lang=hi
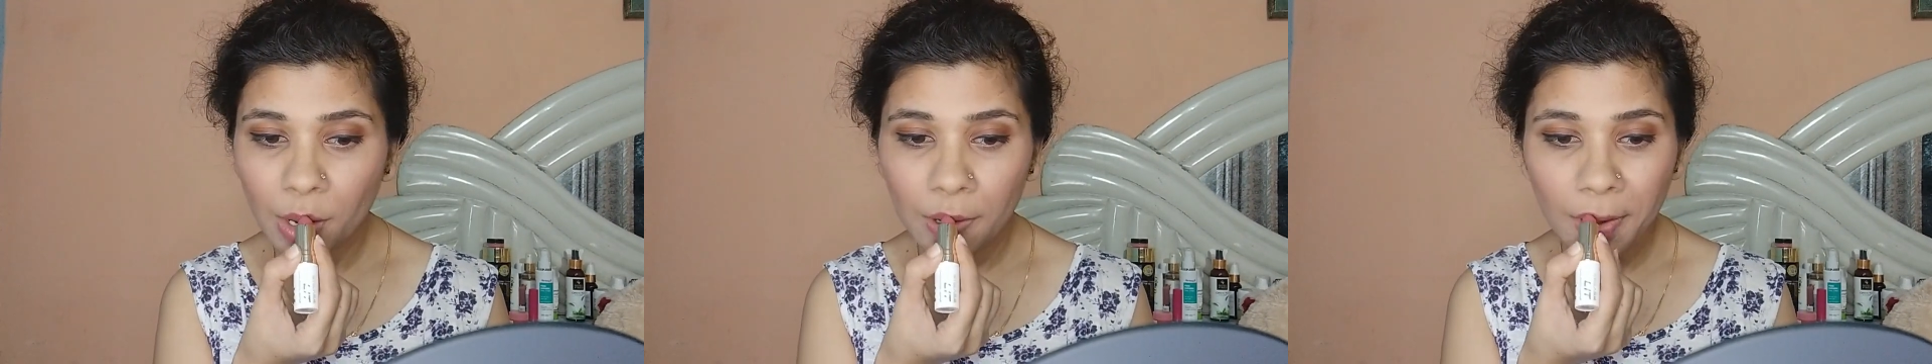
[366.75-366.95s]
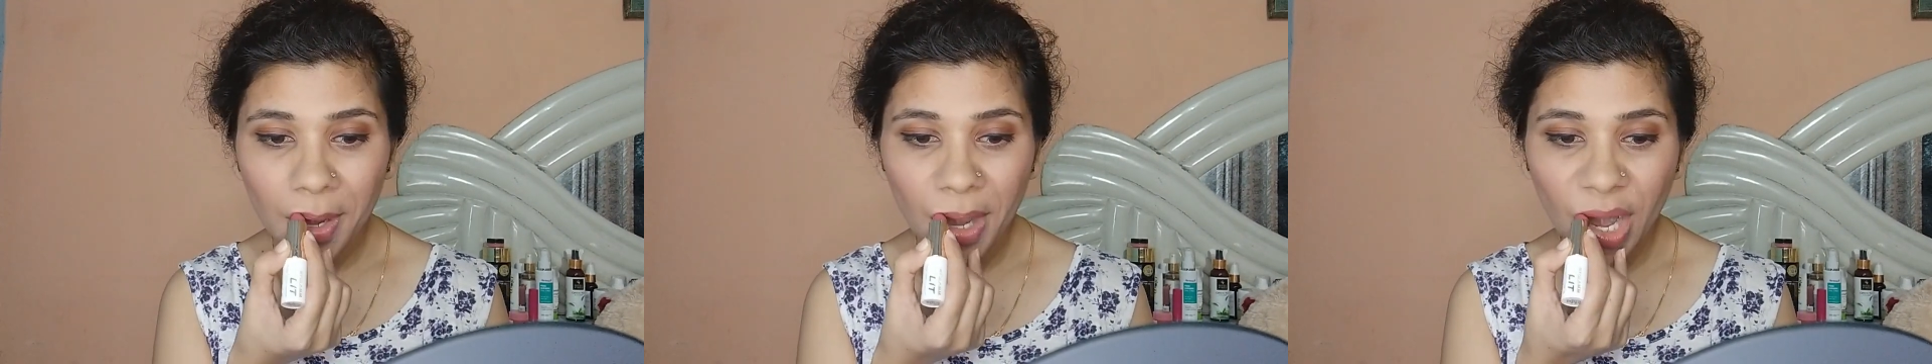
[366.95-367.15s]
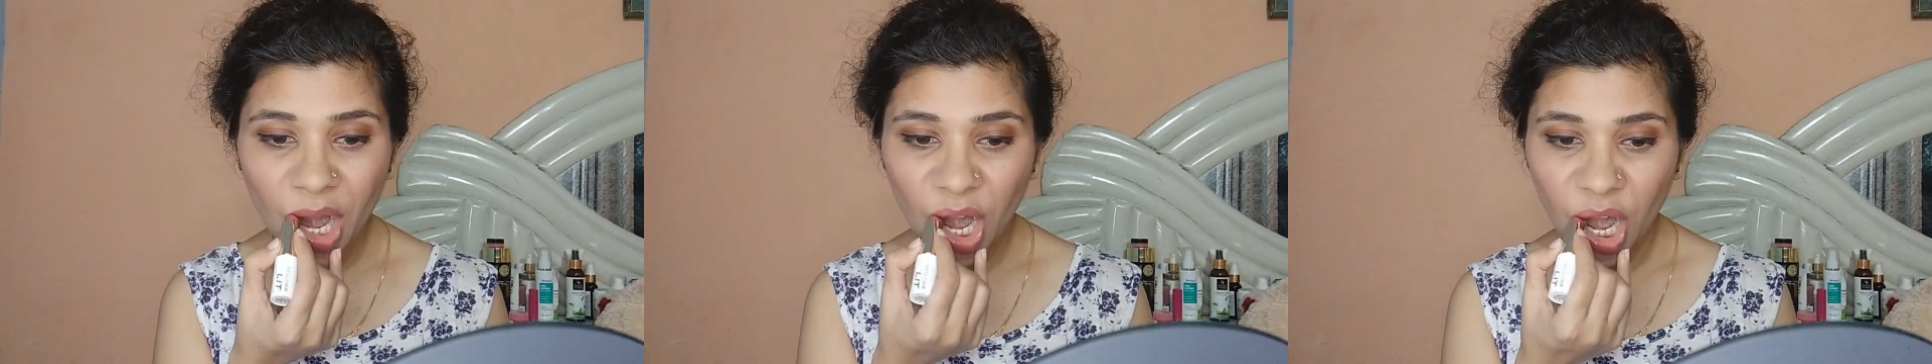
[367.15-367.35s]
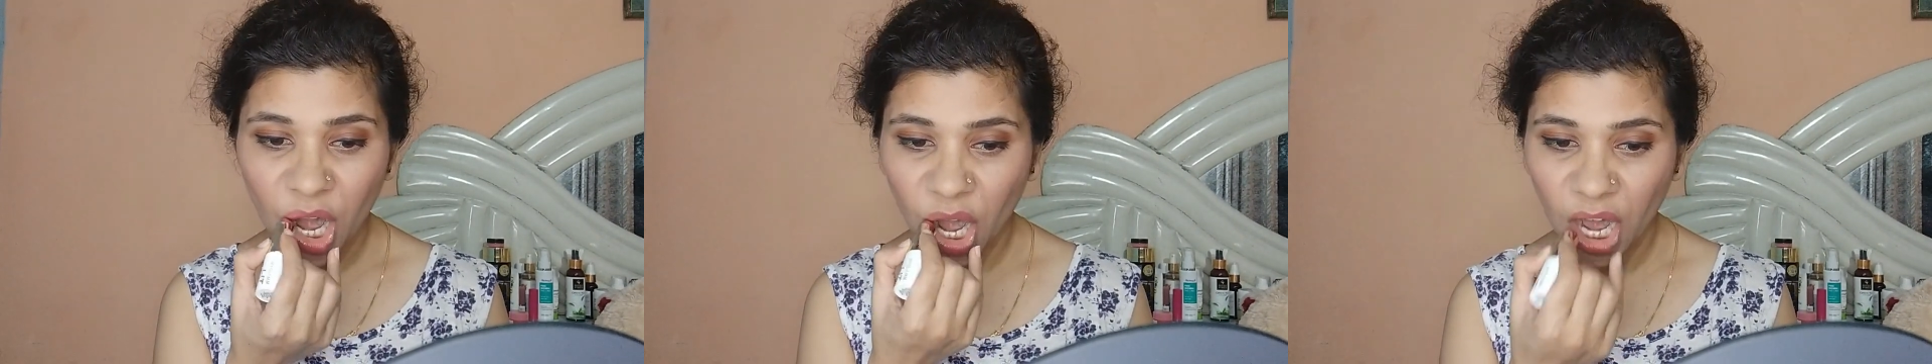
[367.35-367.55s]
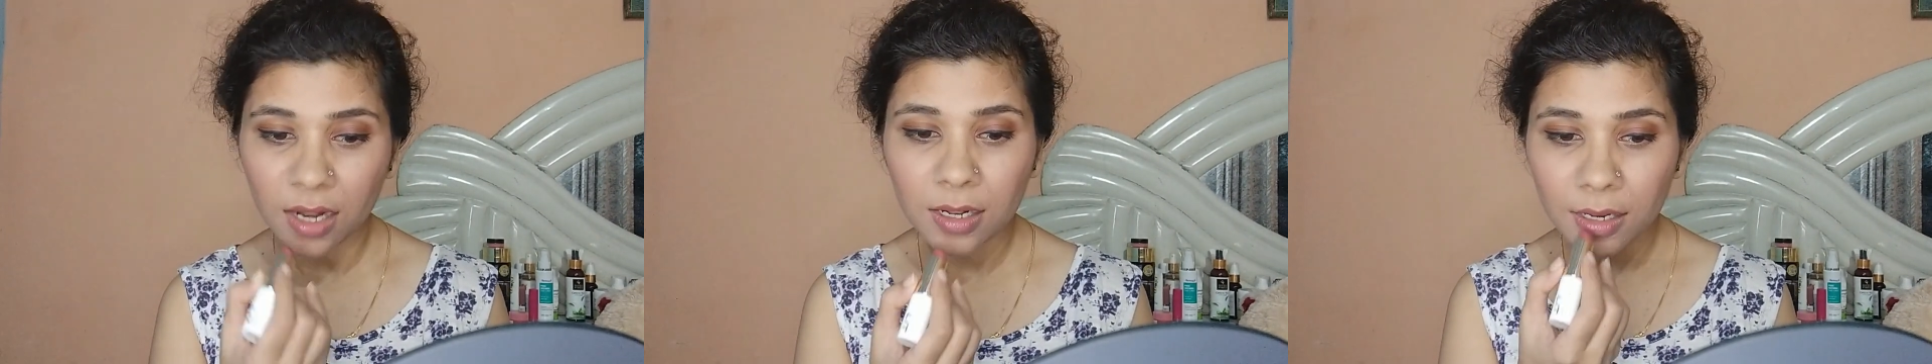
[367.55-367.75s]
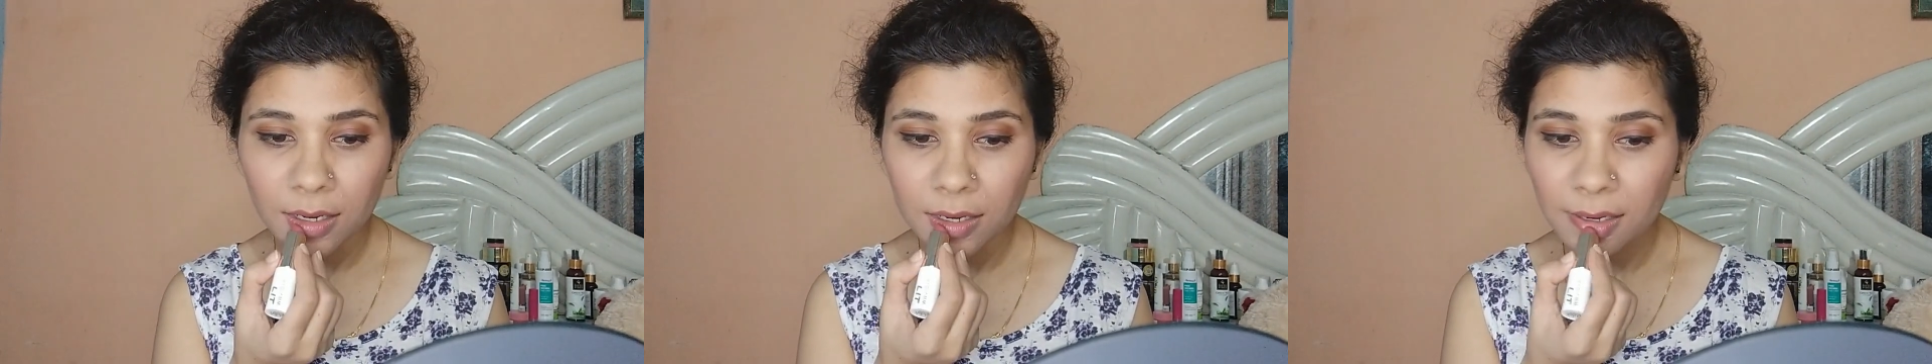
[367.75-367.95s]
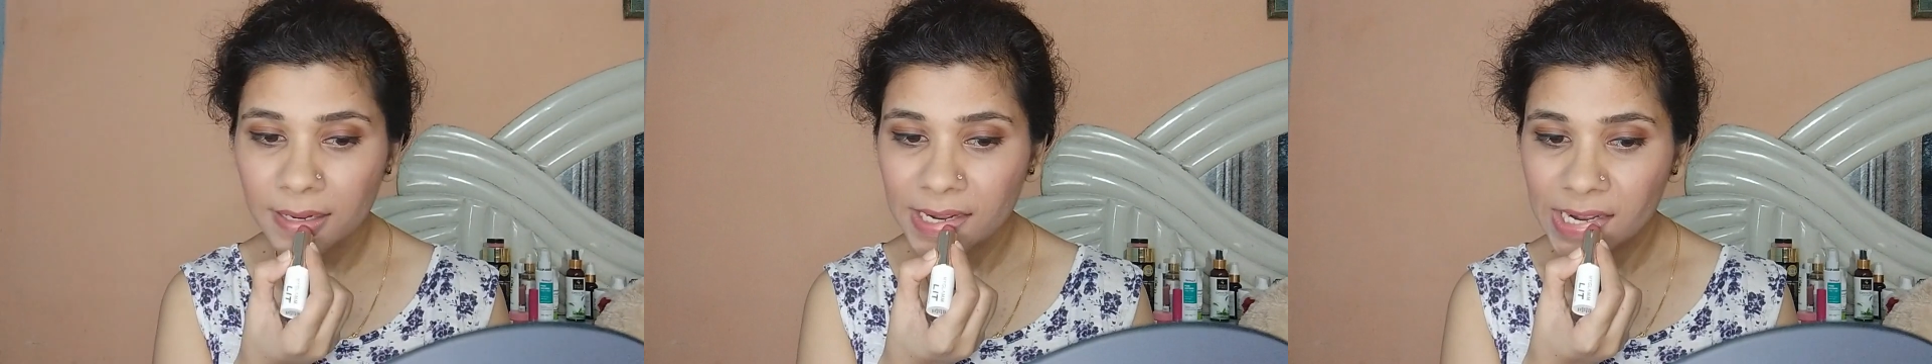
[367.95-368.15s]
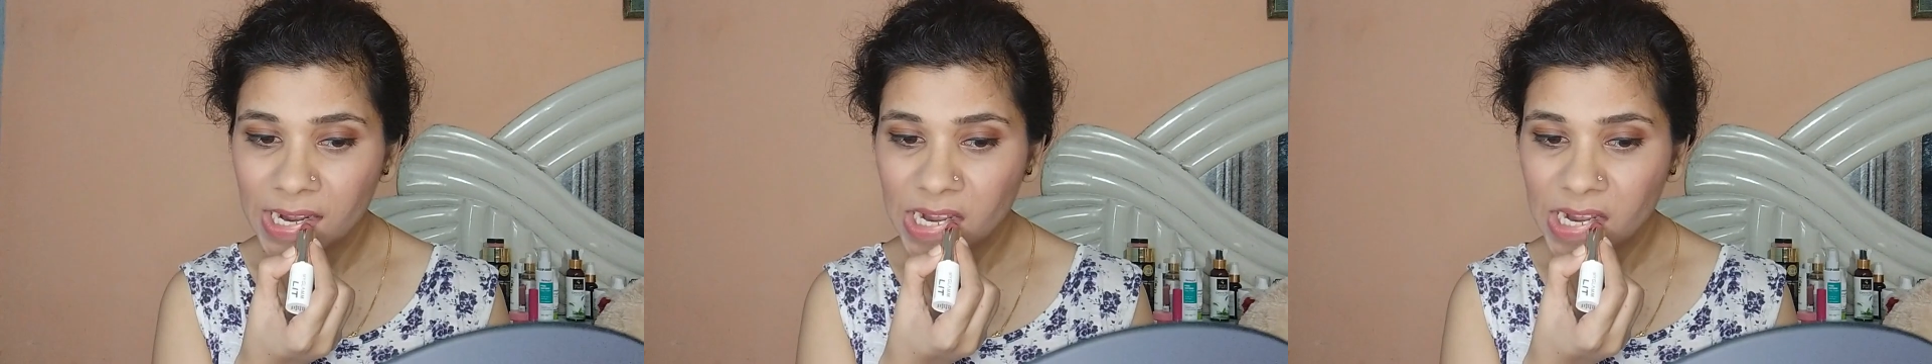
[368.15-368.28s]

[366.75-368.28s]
आपको एक न्यू लिपस्टिक लगानी